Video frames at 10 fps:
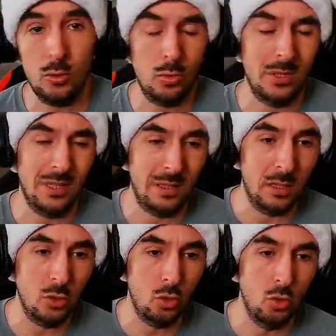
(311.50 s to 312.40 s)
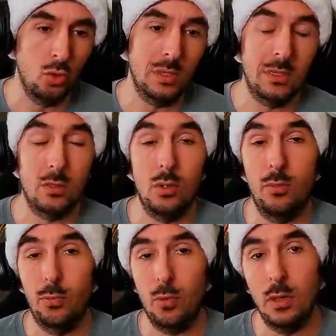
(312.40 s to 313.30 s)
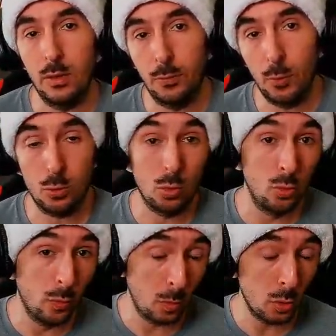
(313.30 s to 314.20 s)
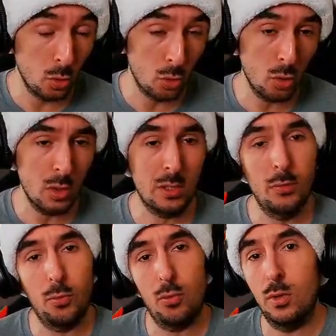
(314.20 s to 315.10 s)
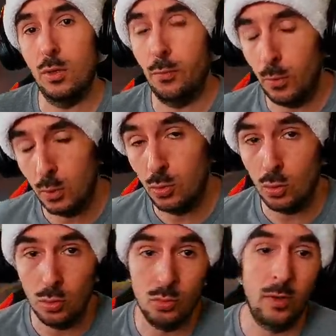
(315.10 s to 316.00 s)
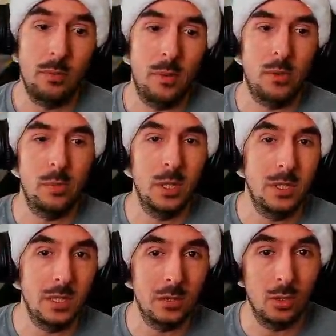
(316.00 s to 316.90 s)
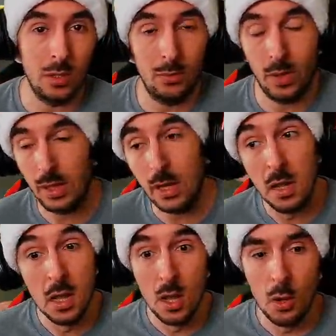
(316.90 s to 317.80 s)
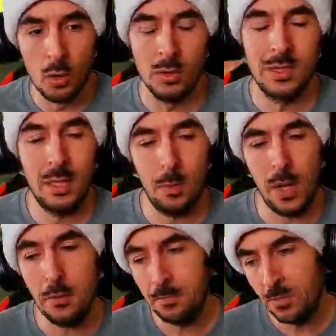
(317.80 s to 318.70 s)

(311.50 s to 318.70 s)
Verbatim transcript: sur certaines choses, est-ce qu'ils feront un effort sur le nouveau mode de jeu, est-ce qu'ils feront un effort sur une nouvelle map thématique euh, hivernale, on ne sait pas,